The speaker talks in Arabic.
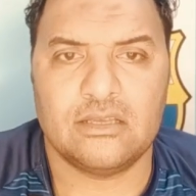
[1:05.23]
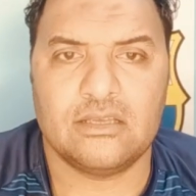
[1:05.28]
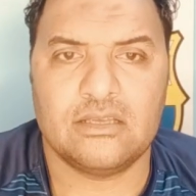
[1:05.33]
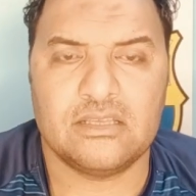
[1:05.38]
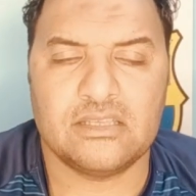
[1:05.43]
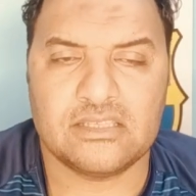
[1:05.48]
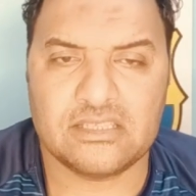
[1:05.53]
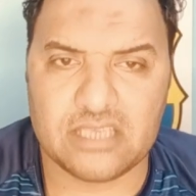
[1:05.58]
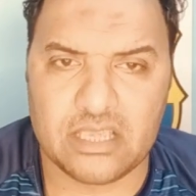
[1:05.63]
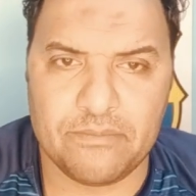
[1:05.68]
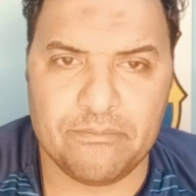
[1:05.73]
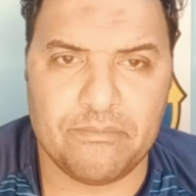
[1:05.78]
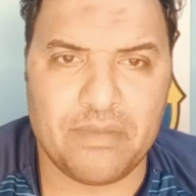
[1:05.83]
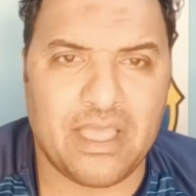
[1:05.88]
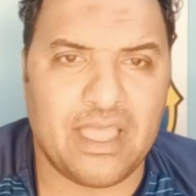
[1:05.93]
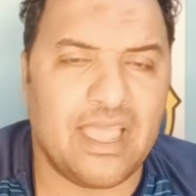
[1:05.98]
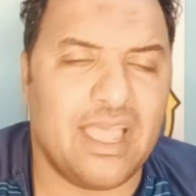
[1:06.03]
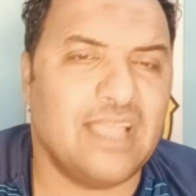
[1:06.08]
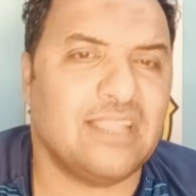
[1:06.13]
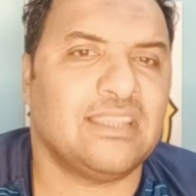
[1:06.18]

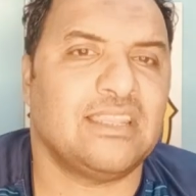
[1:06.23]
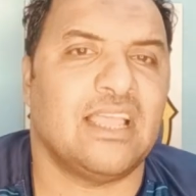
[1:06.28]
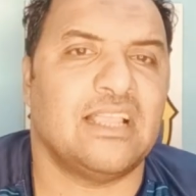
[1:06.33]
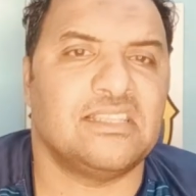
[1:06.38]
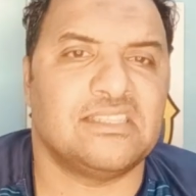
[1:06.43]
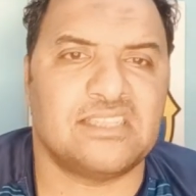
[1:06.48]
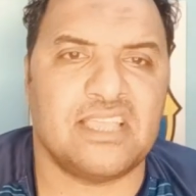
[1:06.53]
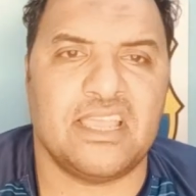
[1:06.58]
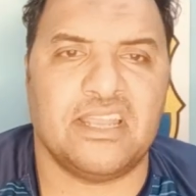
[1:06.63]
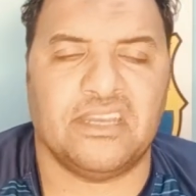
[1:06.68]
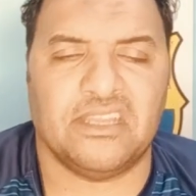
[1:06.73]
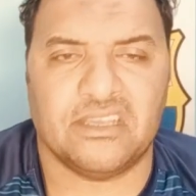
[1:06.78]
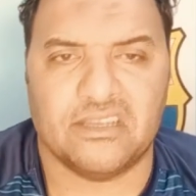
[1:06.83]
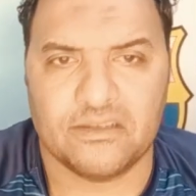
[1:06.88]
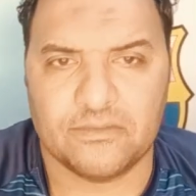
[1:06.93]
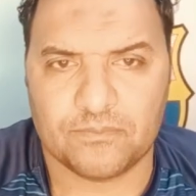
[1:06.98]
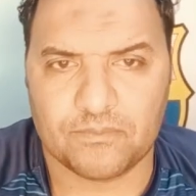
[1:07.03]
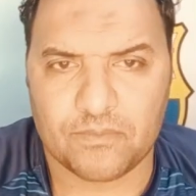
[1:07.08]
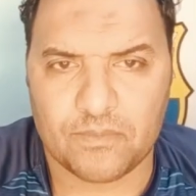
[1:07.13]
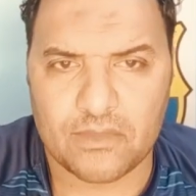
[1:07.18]
سيمبا التنزاني
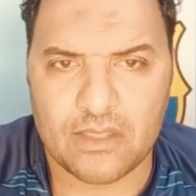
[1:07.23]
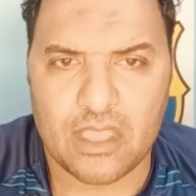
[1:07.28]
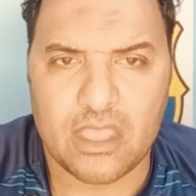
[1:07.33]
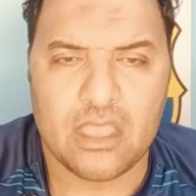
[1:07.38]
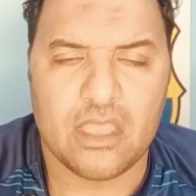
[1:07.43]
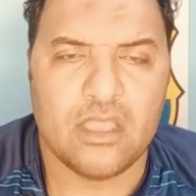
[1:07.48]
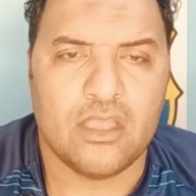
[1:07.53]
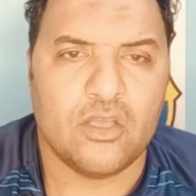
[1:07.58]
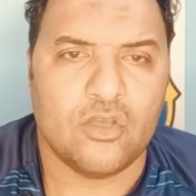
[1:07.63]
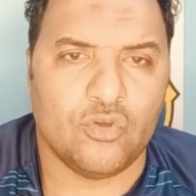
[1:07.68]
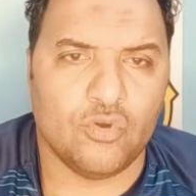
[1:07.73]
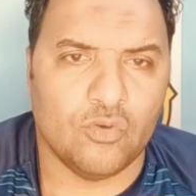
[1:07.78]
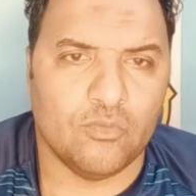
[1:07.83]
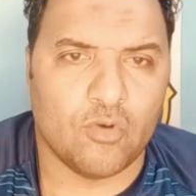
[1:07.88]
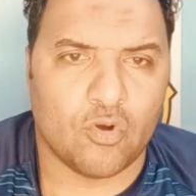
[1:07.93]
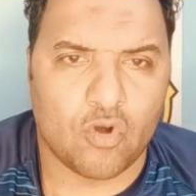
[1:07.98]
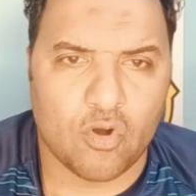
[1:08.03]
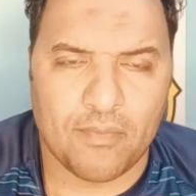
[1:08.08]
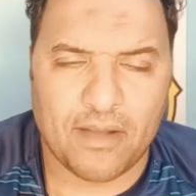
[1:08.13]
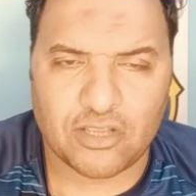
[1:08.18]
يوم
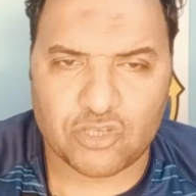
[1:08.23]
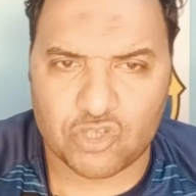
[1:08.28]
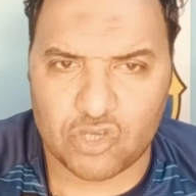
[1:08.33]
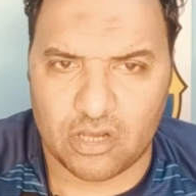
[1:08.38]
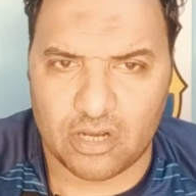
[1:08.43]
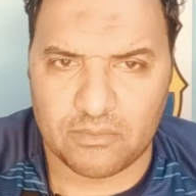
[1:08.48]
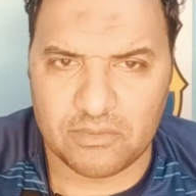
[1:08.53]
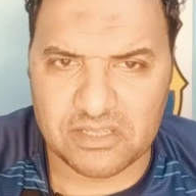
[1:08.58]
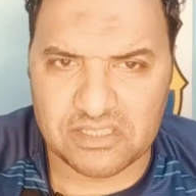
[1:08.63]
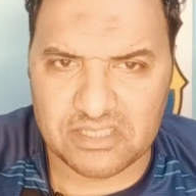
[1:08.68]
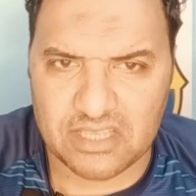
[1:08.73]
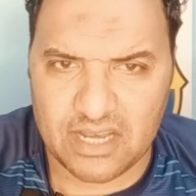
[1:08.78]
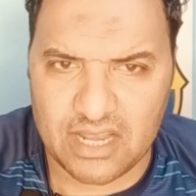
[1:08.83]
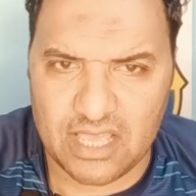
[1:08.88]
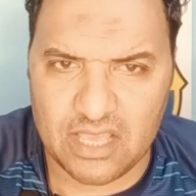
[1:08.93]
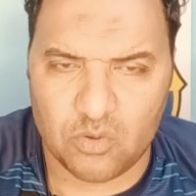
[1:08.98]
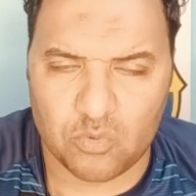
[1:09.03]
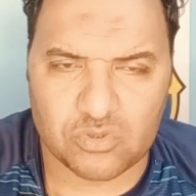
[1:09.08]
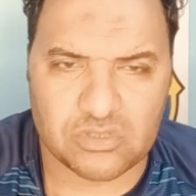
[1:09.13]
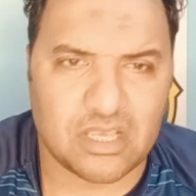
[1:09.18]
الجمعه ان شاء الله باذن
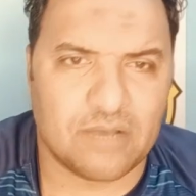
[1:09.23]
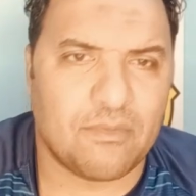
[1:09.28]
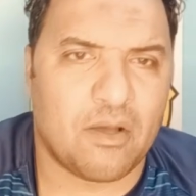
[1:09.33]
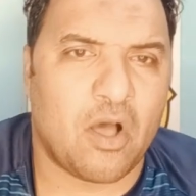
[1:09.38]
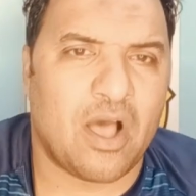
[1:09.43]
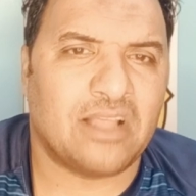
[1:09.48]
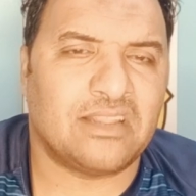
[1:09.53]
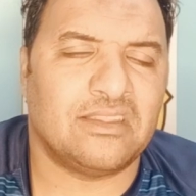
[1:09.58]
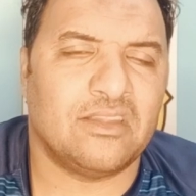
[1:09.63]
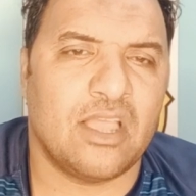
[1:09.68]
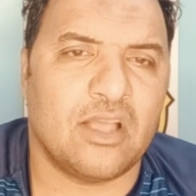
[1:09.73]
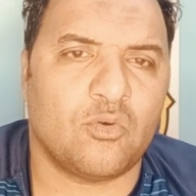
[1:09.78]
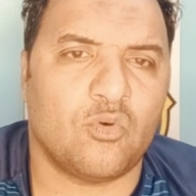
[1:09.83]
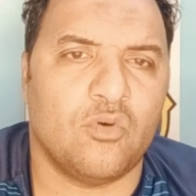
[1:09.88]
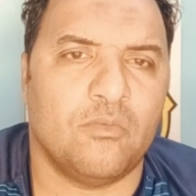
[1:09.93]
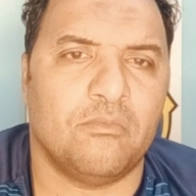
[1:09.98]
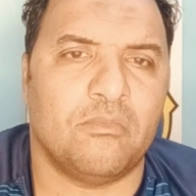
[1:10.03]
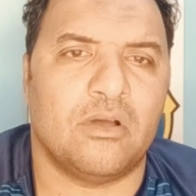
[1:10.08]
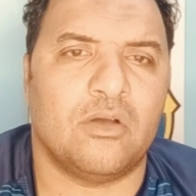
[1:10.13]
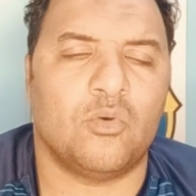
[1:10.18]
الله وزي ما
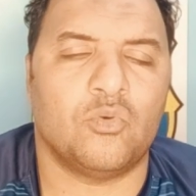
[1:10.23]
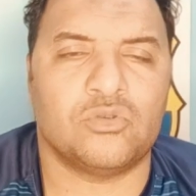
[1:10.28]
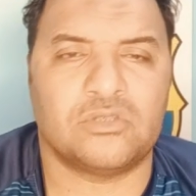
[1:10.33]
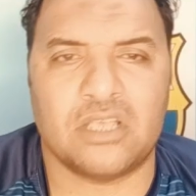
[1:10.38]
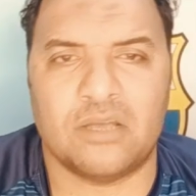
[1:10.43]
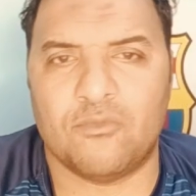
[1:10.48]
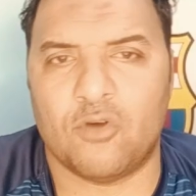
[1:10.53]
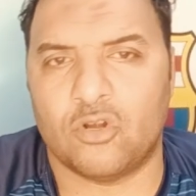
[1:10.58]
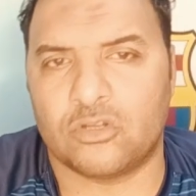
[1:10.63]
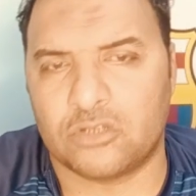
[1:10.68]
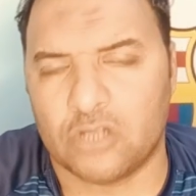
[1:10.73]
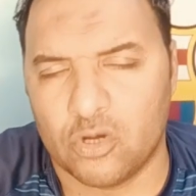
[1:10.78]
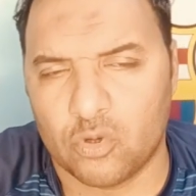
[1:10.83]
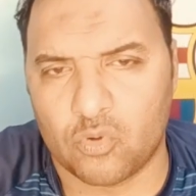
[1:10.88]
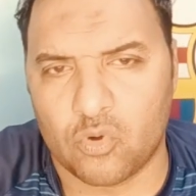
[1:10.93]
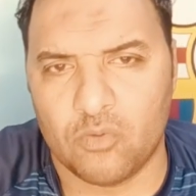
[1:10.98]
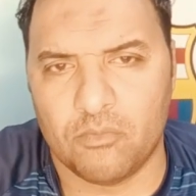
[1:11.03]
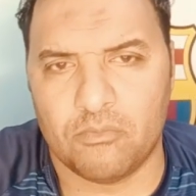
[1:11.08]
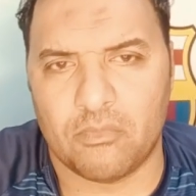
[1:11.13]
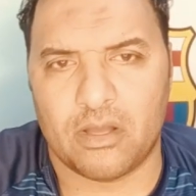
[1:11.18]
وعدناكم وزي ما قلت
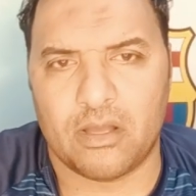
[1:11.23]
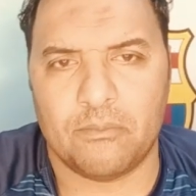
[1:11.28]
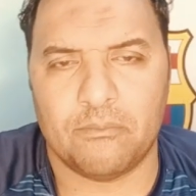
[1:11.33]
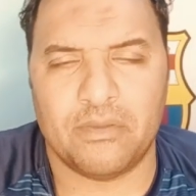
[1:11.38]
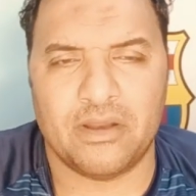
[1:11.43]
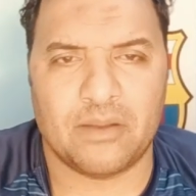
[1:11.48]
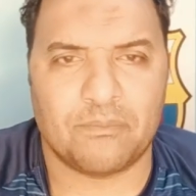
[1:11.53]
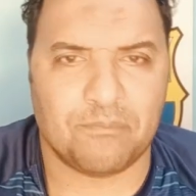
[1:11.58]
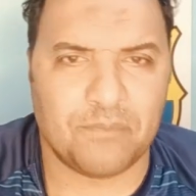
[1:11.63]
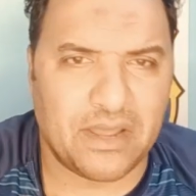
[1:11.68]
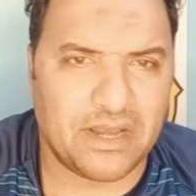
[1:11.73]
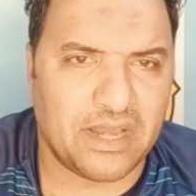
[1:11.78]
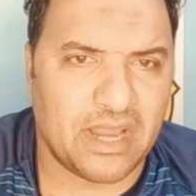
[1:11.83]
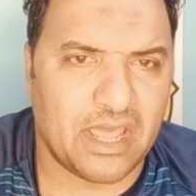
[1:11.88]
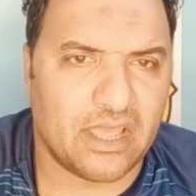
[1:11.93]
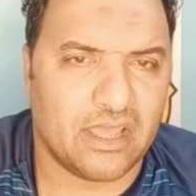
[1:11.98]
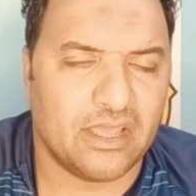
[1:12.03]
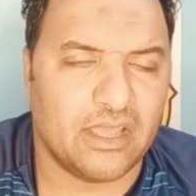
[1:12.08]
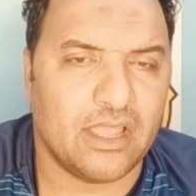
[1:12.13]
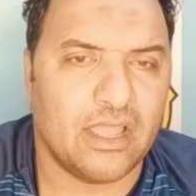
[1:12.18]
لكم بنتمنى
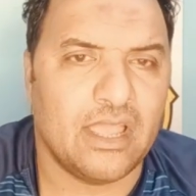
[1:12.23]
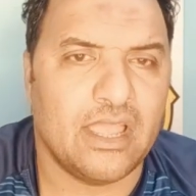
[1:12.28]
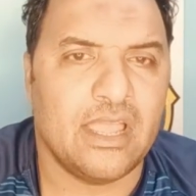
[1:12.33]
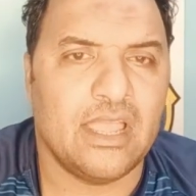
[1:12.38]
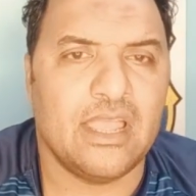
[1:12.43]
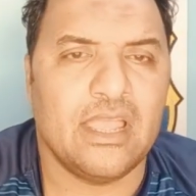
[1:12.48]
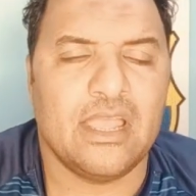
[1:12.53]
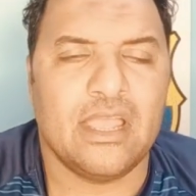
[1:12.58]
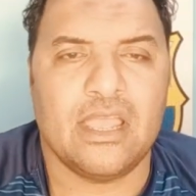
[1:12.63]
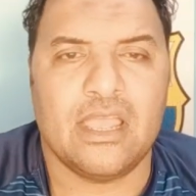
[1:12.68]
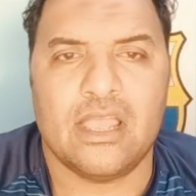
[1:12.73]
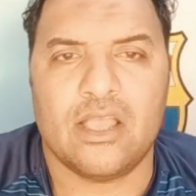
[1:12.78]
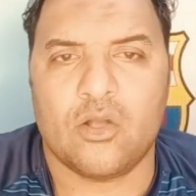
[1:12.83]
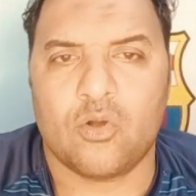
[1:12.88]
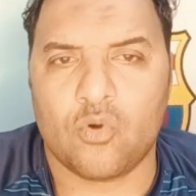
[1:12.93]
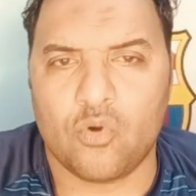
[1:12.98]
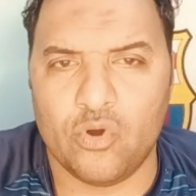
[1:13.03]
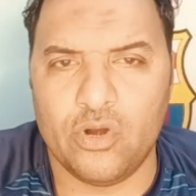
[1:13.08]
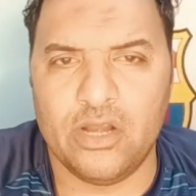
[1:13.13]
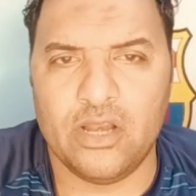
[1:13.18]

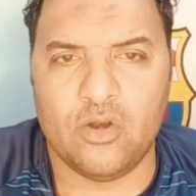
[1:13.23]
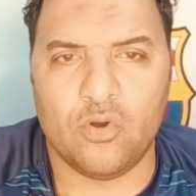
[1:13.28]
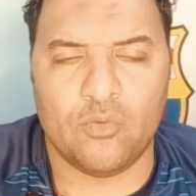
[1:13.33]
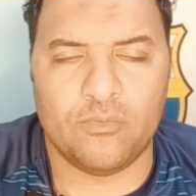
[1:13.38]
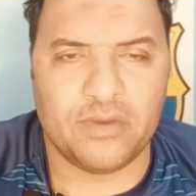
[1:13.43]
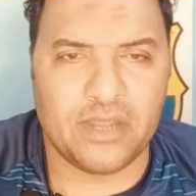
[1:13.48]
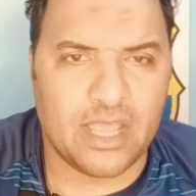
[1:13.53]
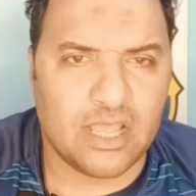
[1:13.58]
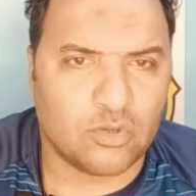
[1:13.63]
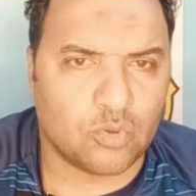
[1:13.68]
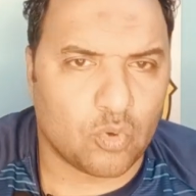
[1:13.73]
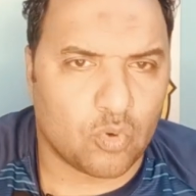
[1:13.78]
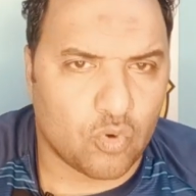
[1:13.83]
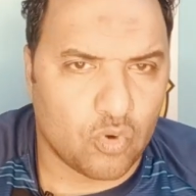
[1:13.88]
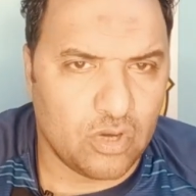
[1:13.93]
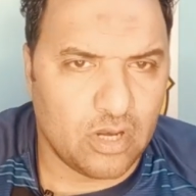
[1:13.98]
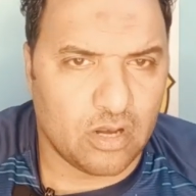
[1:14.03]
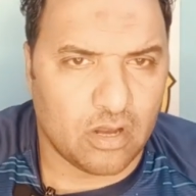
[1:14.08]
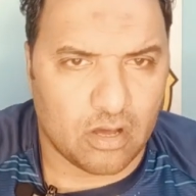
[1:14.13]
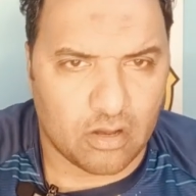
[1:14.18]
كل الامنيات وكل
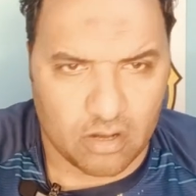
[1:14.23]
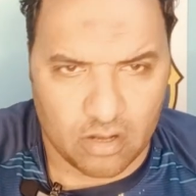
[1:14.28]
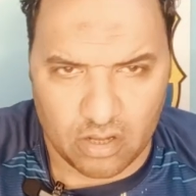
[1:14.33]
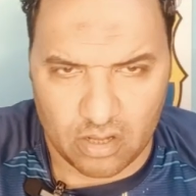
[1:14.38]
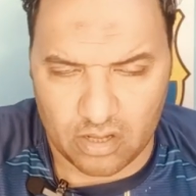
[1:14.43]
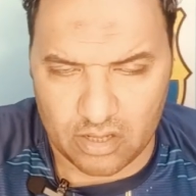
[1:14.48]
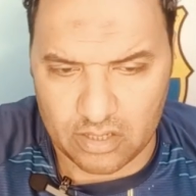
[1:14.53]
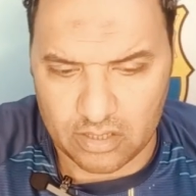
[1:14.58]
الاراء